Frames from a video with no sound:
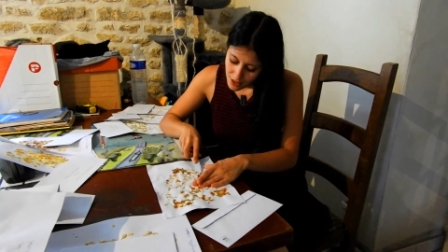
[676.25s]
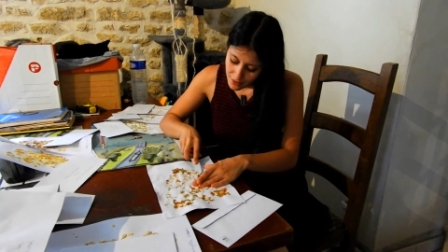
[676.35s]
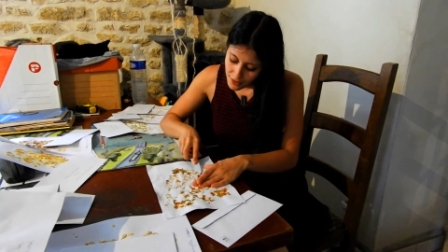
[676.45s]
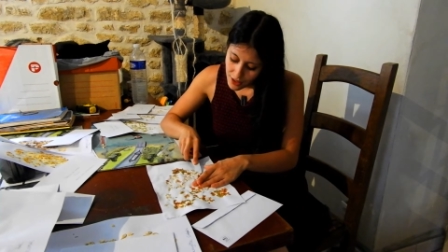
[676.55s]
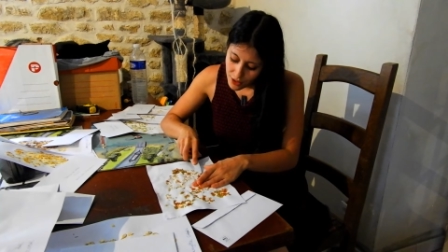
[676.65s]

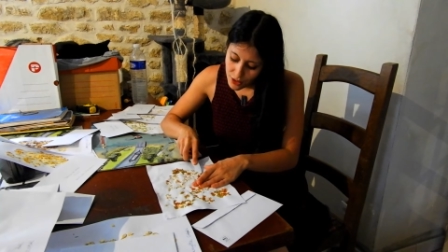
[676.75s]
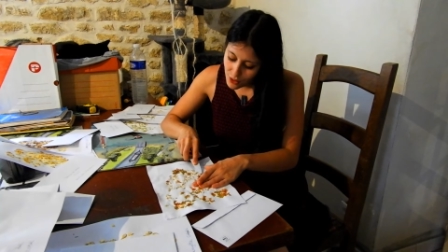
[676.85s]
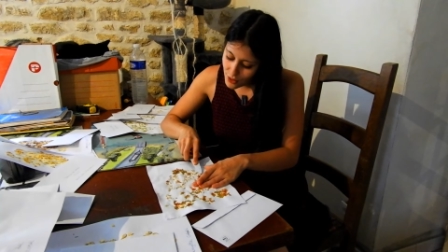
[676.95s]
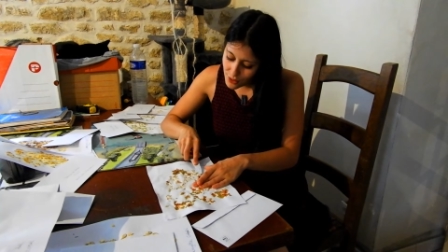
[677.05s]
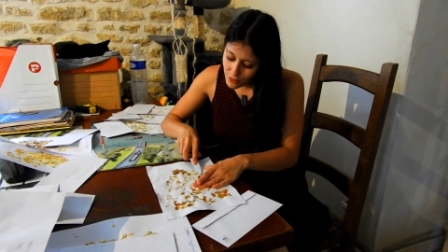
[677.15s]
c'est que
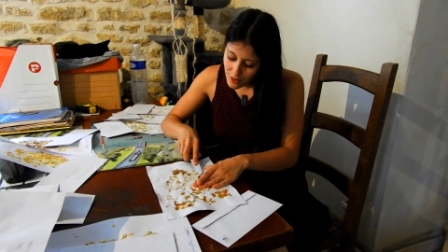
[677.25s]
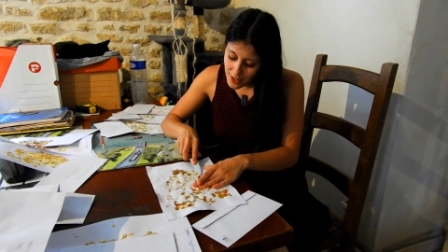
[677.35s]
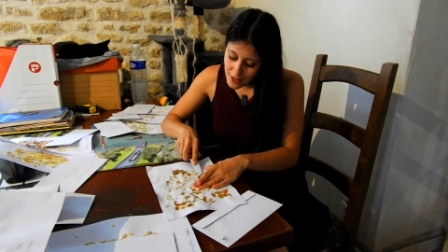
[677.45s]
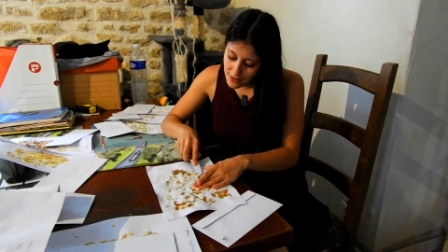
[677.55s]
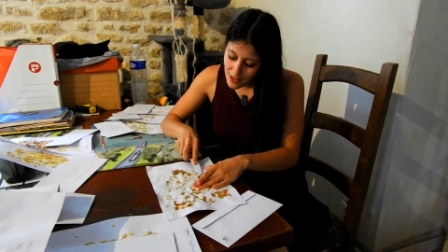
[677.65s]
je
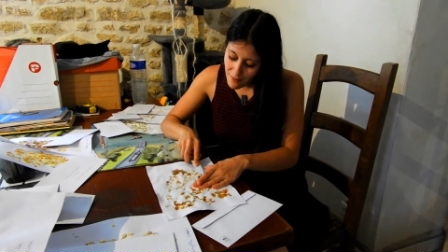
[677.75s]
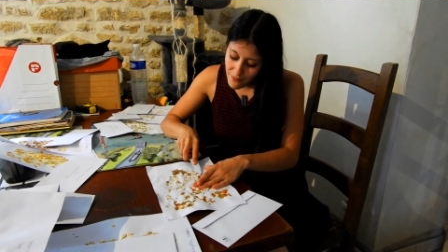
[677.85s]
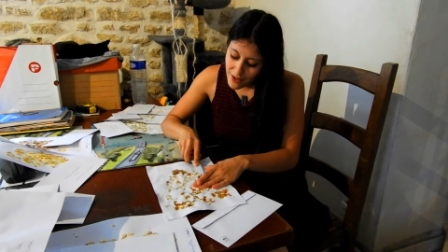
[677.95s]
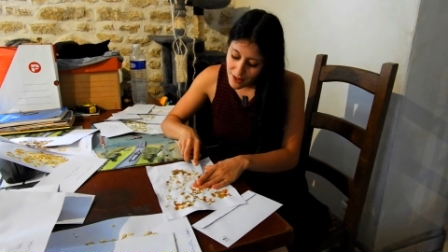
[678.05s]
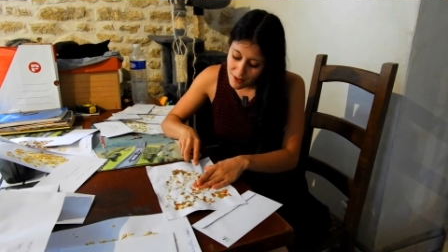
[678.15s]
suis un
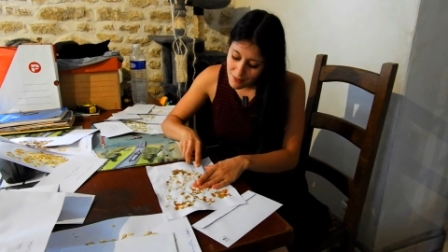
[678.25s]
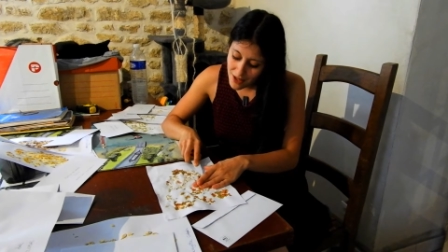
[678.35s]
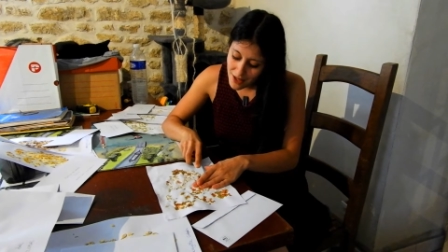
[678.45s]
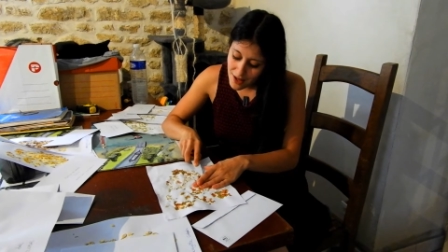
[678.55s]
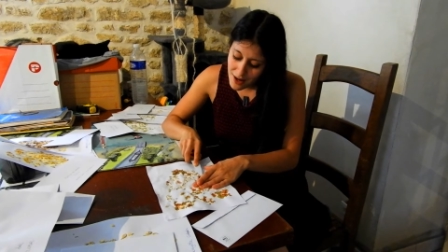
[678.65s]

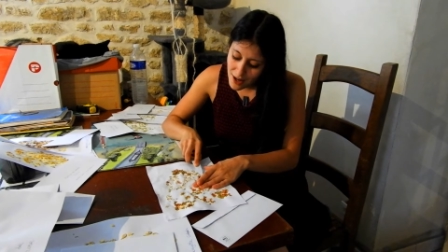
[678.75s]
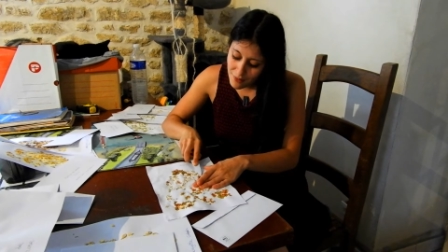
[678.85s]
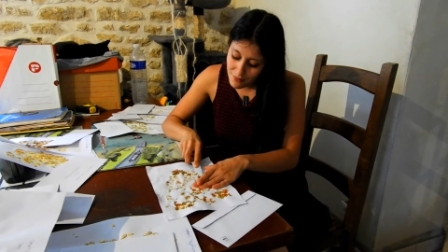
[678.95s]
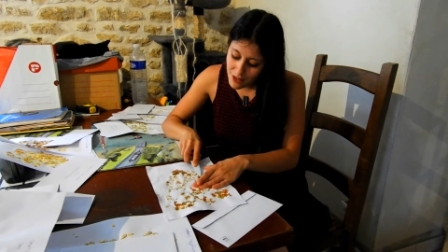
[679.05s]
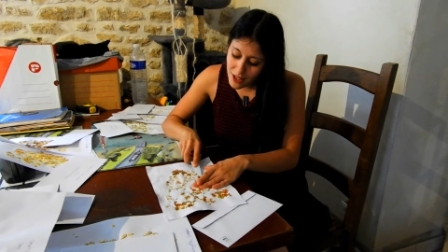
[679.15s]
pêle-mêle,
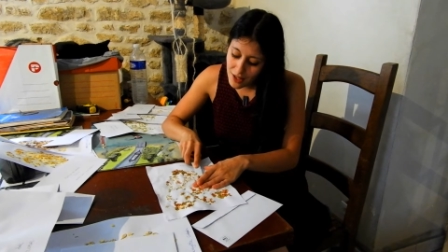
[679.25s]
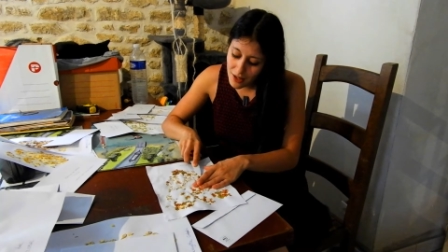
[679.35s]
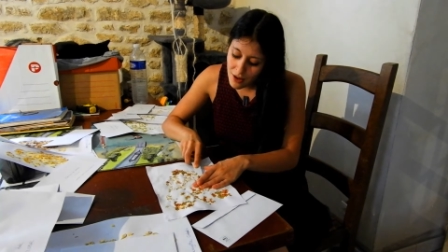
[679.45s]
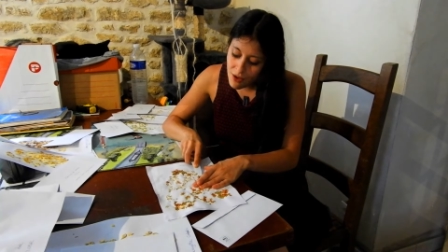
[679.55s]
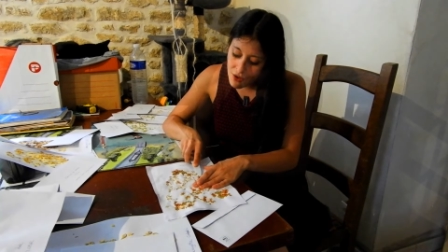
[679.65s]
un
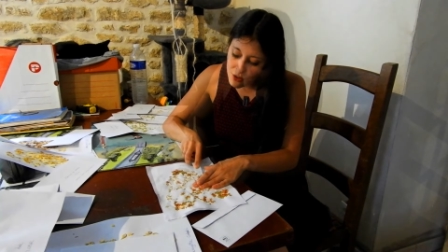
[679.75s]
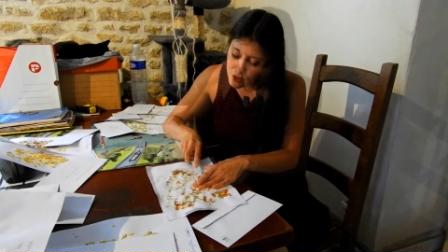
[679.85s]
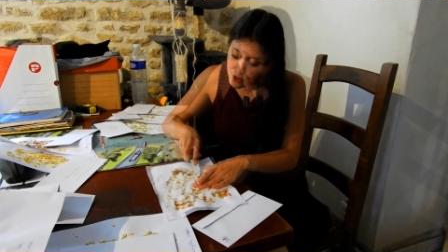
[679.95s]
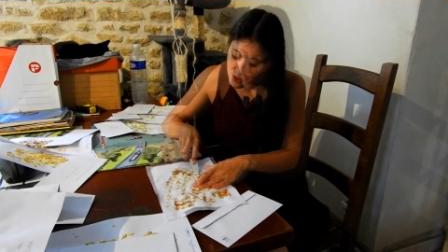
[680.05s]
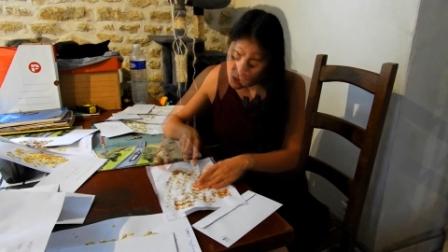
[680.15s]

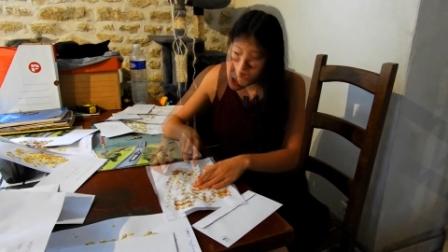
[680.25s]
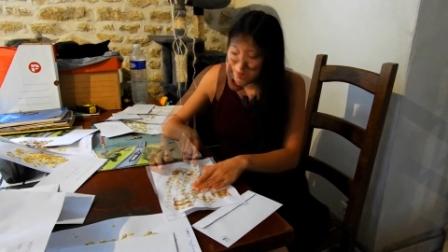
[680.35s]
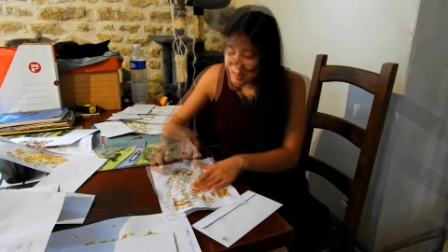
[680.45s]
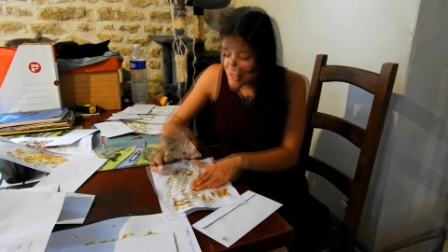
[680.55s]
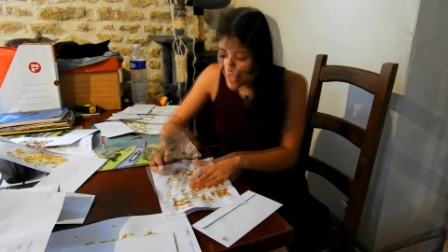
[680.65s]
mélange.
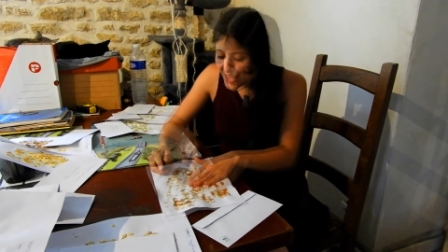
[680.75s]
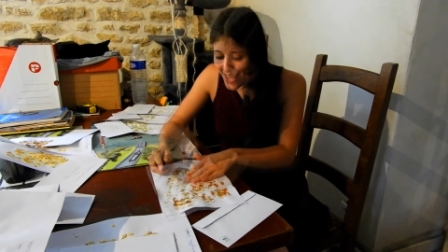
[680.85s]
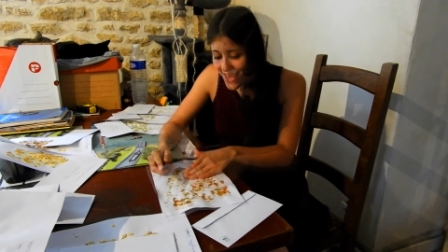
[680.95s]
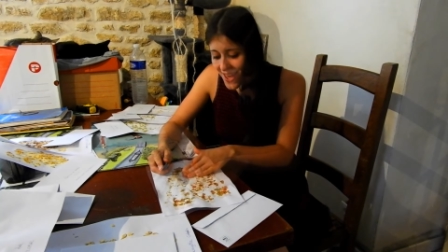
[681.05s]
Aïe,